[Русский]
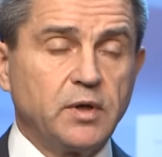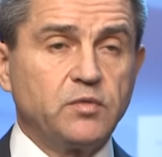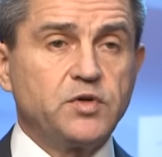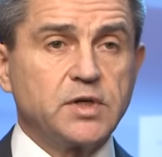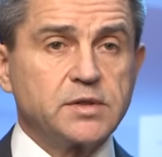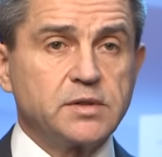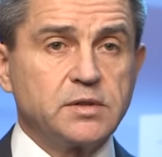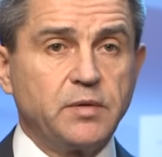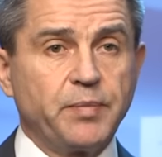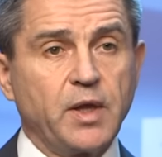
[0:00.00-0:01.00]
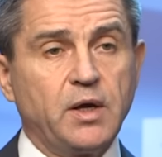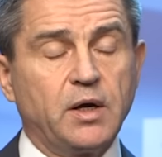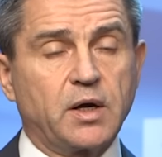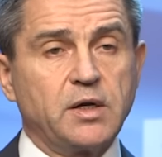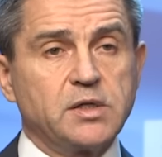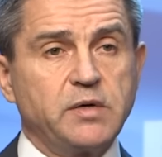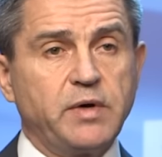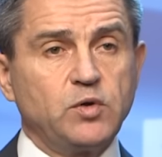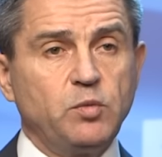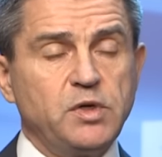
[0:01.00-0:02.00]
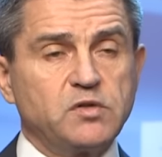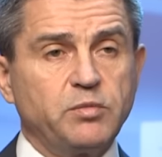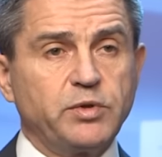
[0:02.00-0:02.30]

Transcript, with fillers: Но в частности, организовать убийство